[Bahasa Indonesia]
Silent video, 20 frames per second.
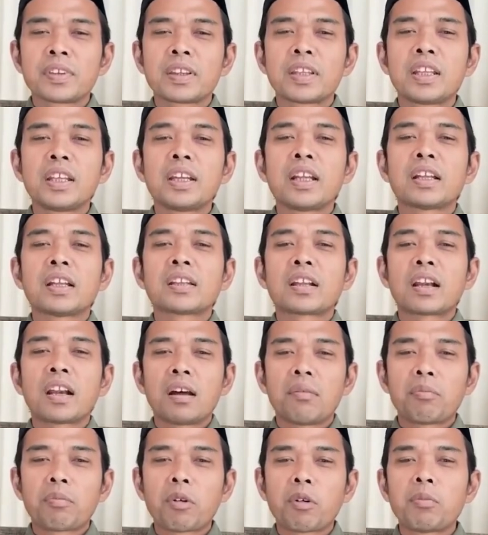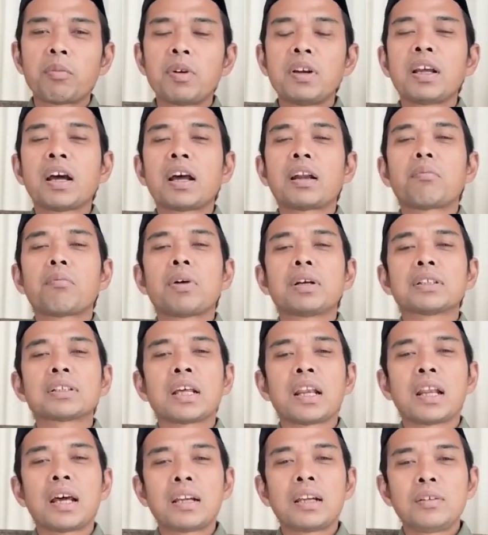tidak terlampau melihat
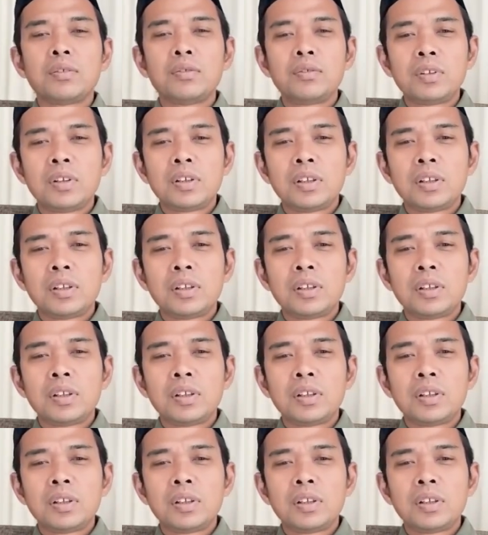masa lalu.